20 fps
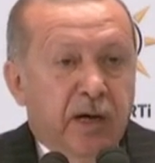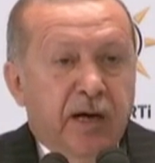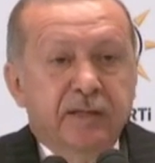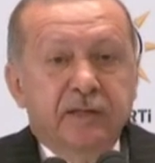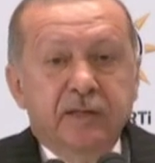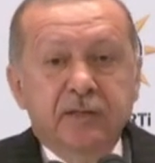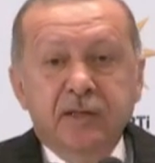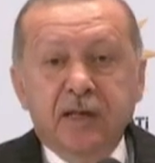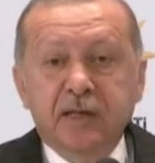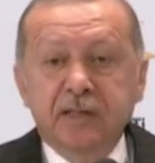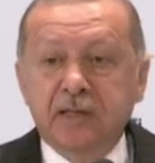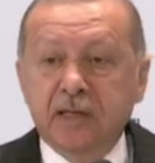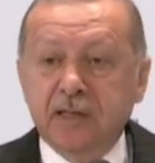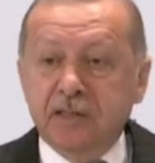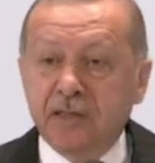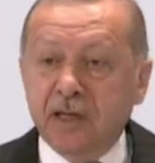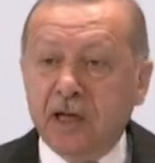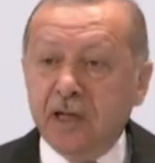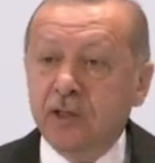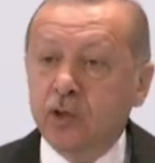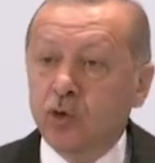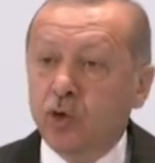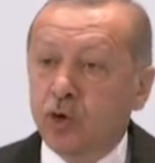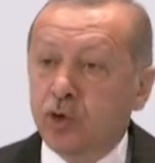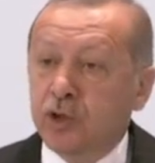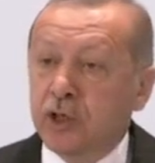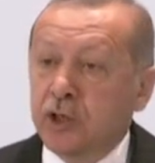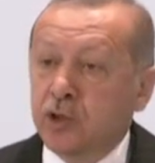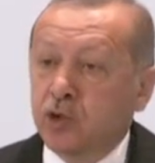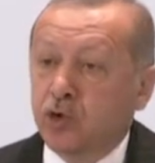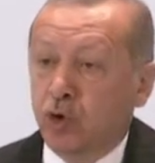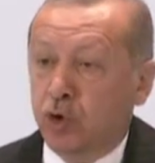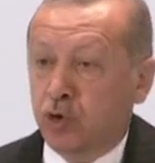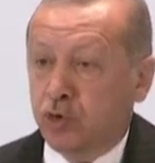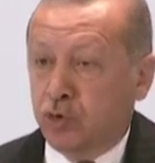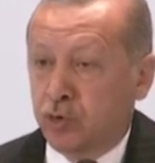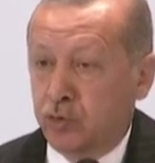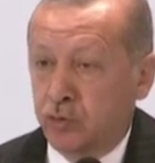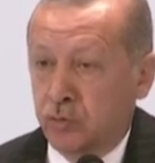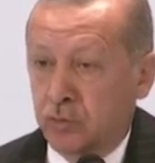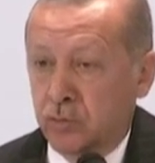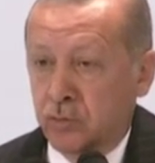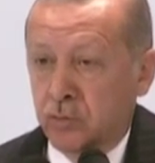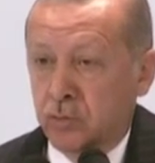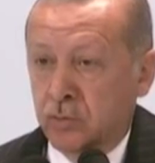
Adeta sen zaten orada hiç yoksun.